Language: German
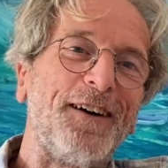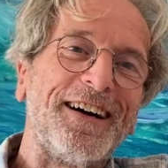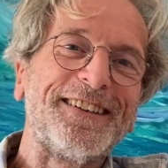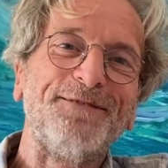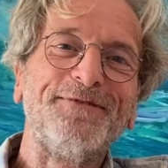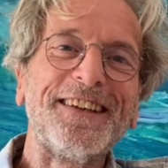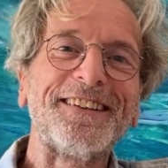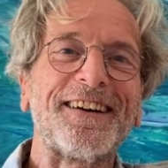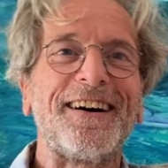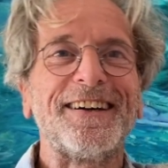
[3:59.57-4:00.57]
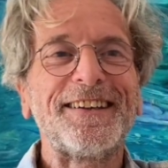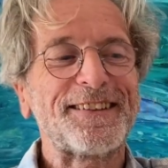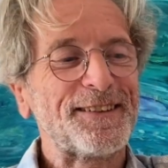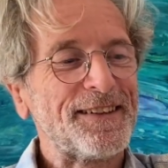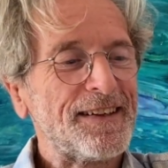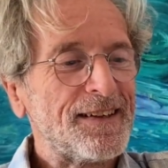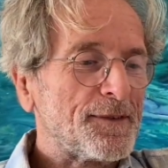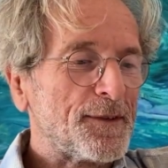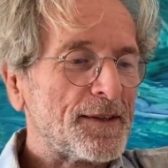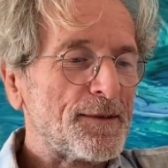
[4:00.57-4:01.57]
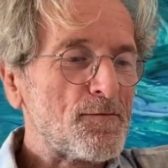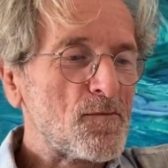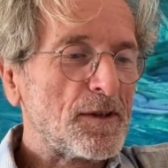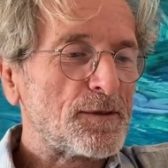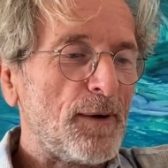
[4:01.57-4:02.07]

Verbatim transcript: weitem nicht erreicht. Ähm, es